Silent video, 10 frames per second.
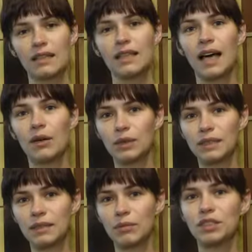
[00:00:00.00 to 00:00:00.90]
Na
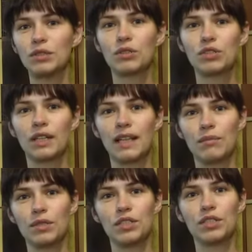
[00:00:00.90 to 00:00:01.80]
aukcji będzie można
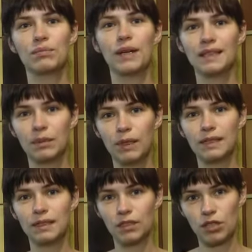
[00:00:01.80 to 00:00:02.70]
nabyć prace
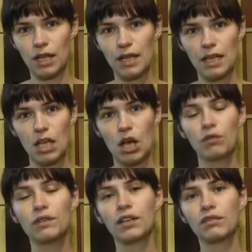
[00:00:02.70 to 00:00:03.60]
plastyczne
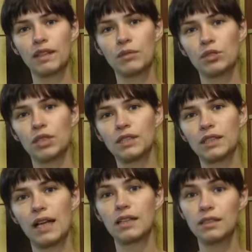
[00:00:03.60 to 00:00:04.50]
ofiarowane
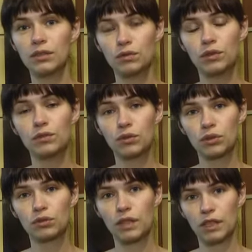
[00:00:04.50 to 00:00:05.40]
przez artystów i
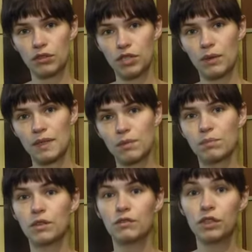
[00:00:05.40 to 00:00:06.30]
twórców rękodzieła z
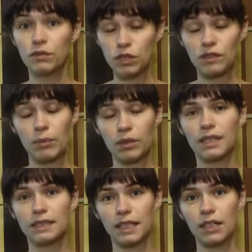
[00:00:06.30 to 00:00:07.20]
e, województwa
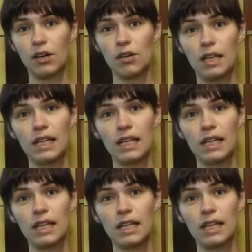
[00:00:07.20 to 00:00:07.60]
podlaskiego,